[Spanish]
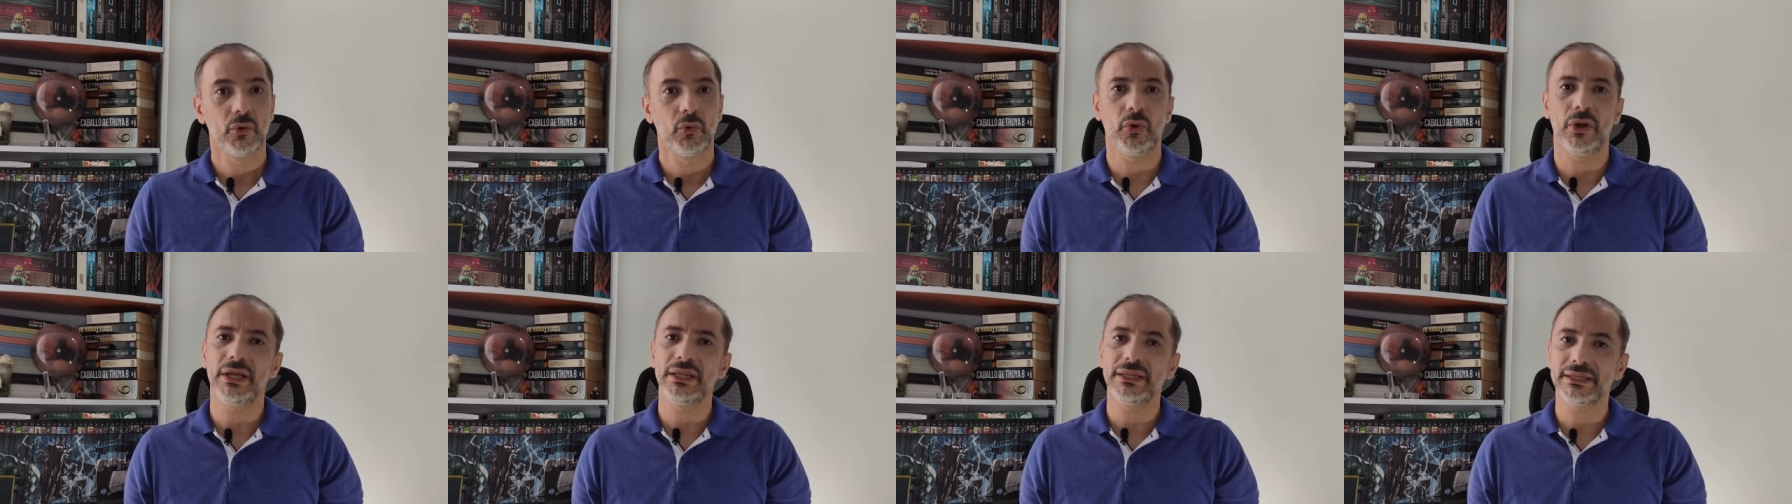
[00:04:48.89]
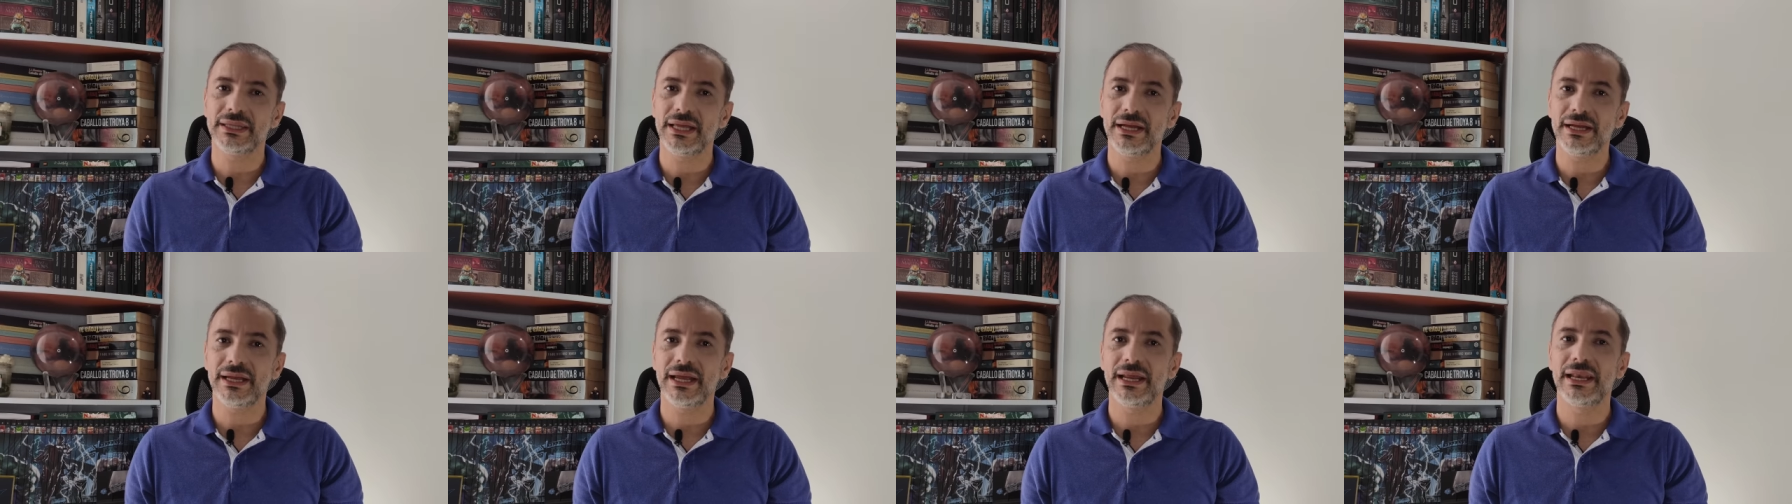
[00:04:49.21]

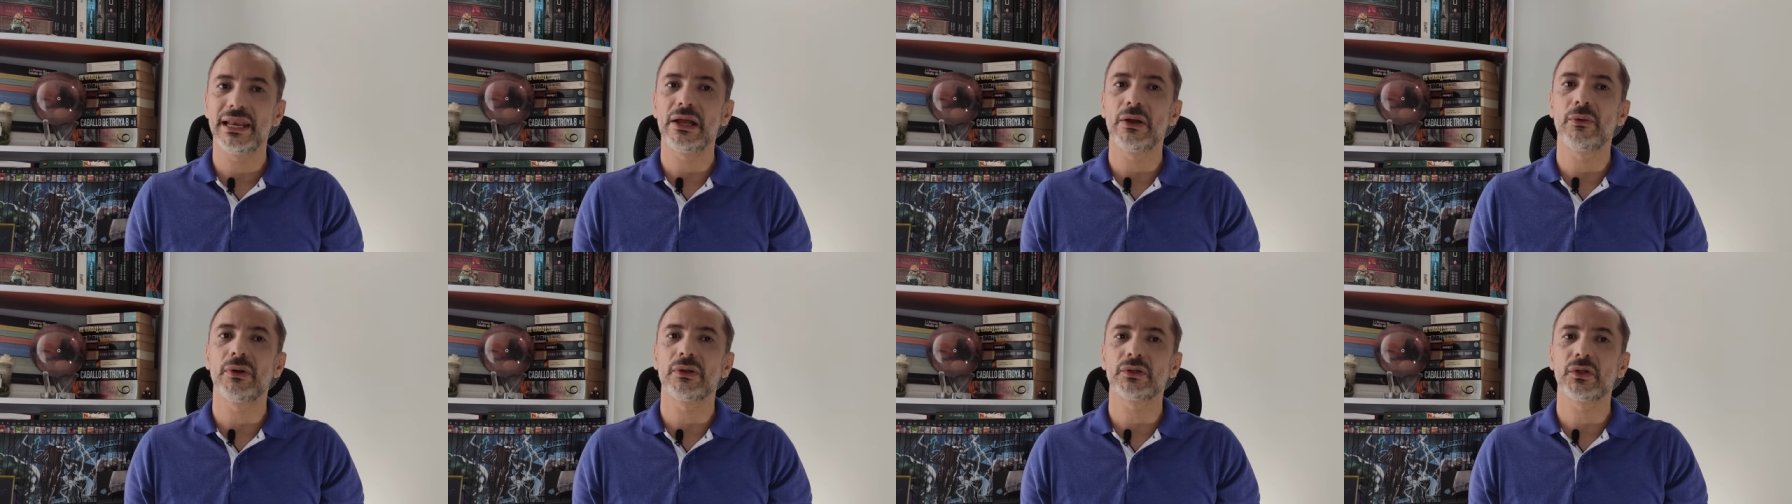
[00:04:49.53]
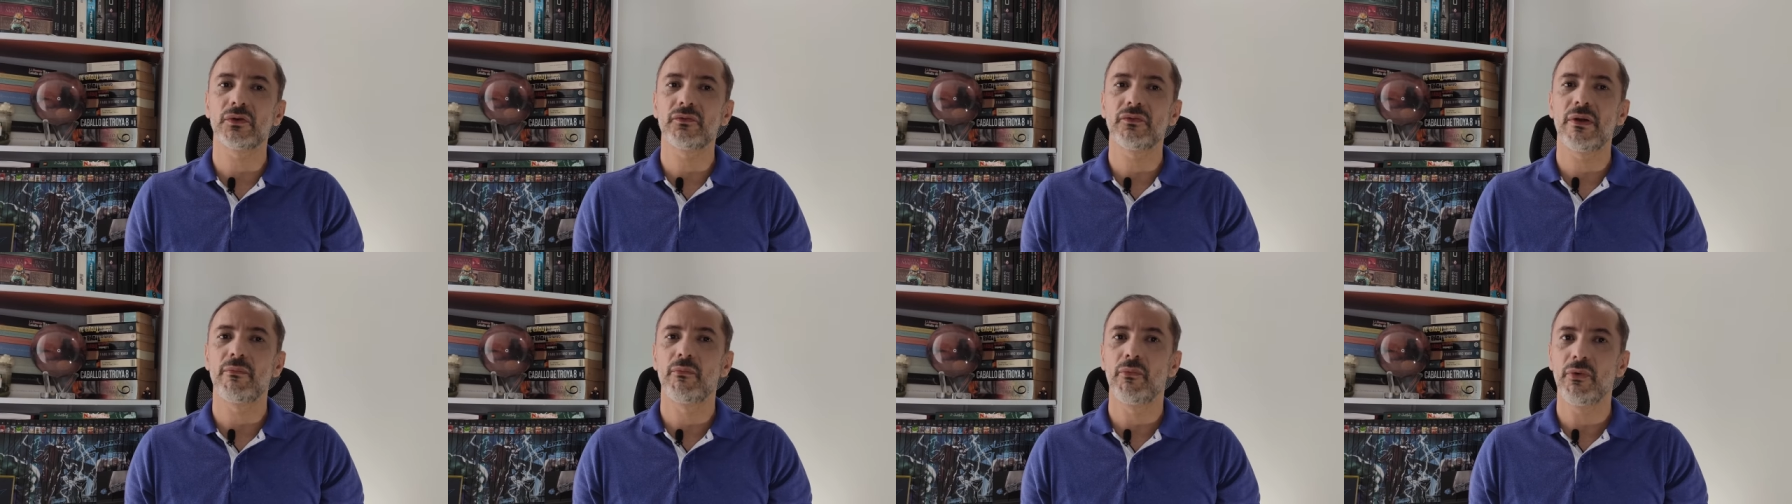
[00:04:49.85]
cuenta que el
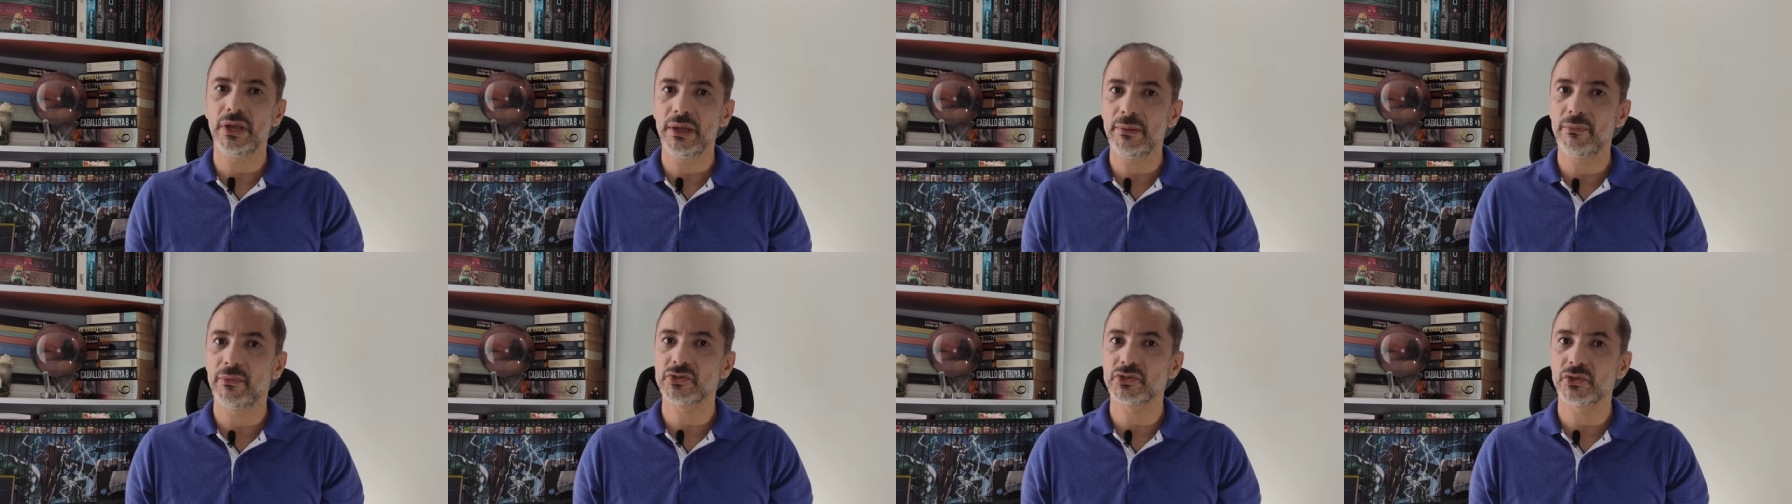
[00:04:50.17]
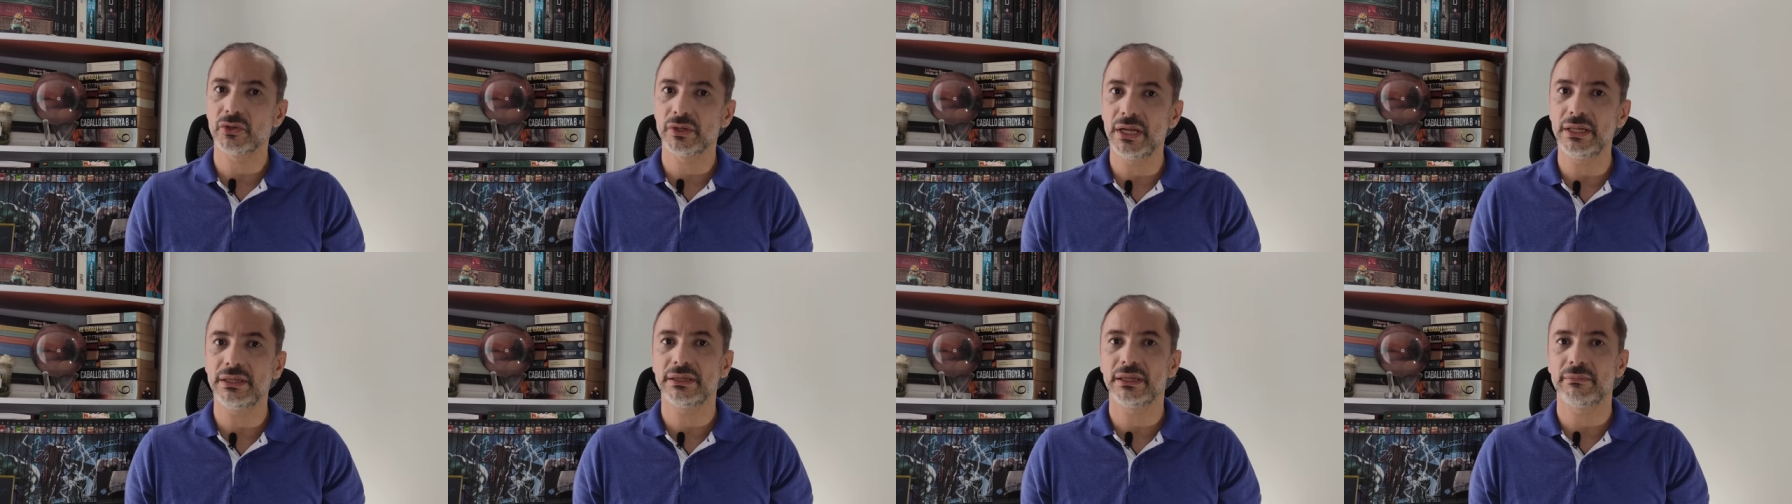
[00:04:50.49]
encuentro fue muy
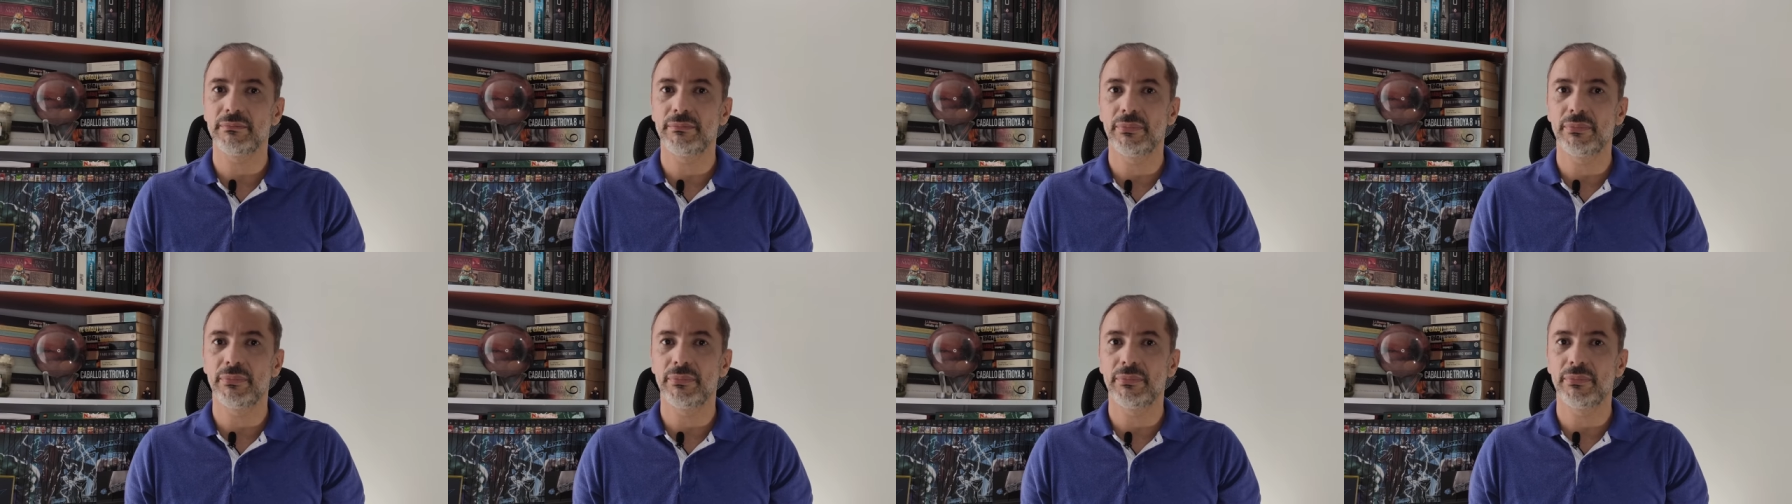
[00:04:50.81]
emocionante